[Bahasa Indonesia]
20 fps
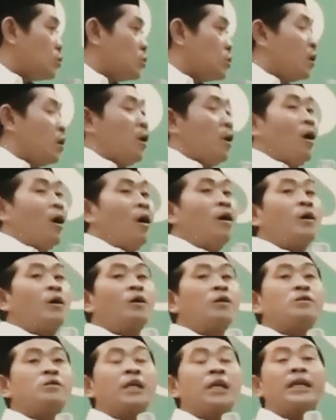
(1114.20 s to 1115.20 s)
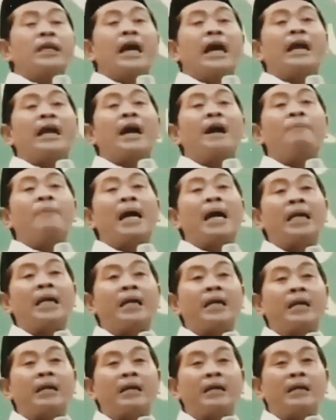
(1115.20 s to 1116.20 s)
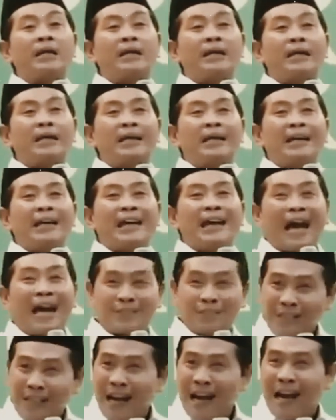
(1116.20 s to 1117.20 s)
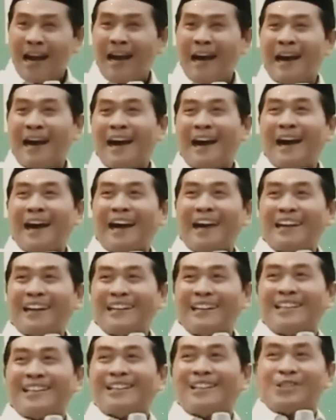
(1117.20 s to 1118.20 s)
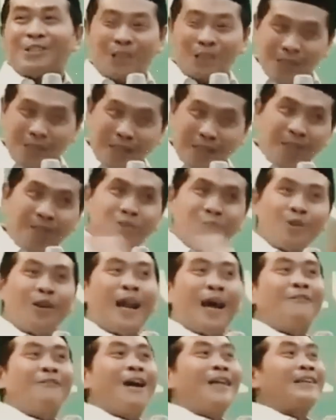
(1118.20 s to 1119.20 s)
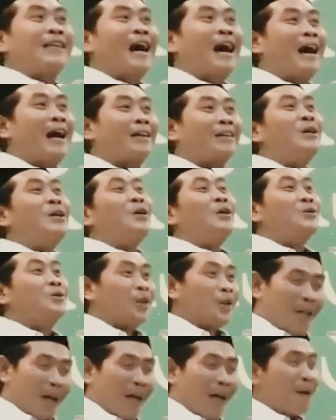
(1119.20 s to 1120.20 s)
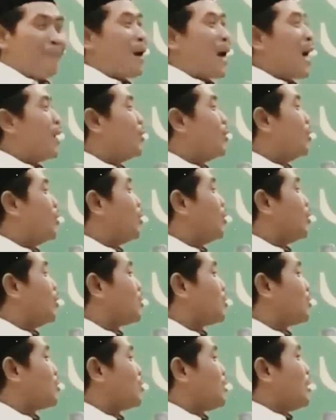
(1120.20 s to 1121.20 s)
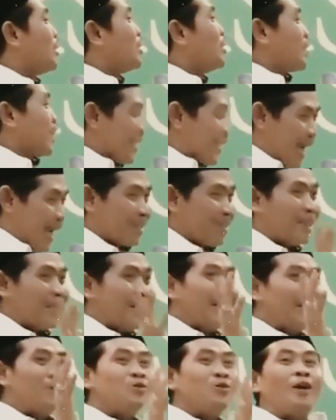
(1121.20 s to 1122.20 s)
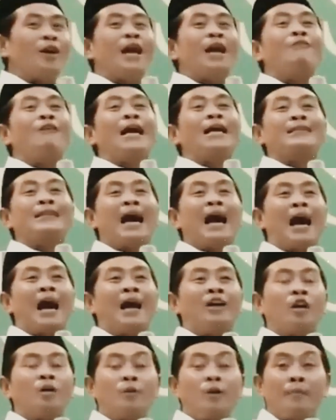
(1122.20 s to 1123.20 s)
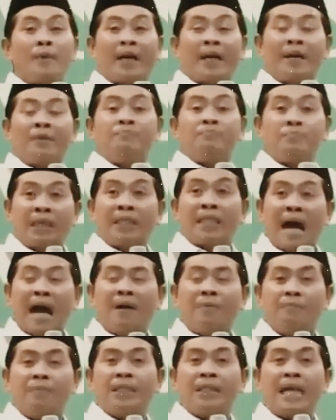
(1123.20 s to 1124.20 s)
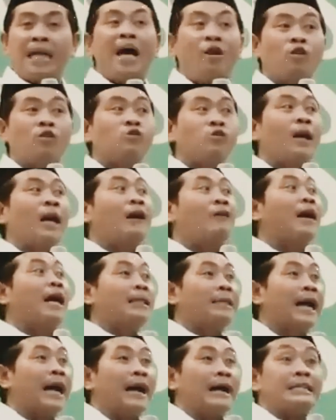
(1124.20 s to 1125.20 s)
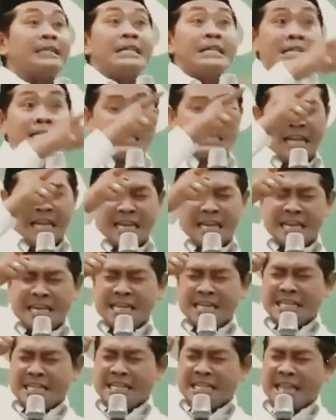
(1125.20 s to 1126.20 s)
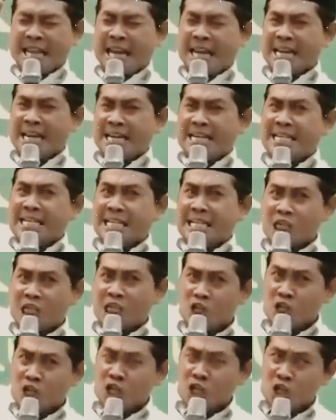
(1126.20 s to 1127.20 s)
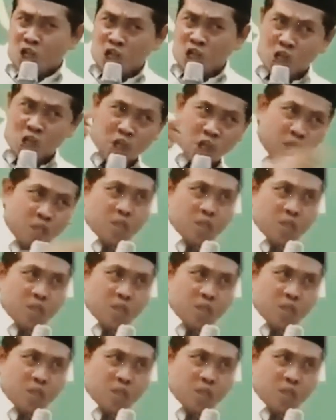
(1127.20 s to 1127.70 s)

ana sing garapane kasar sing seneng solawatan digarap alus sing gak seneng solawatan apa maneh bid'ah bid'ah no solawatan titenono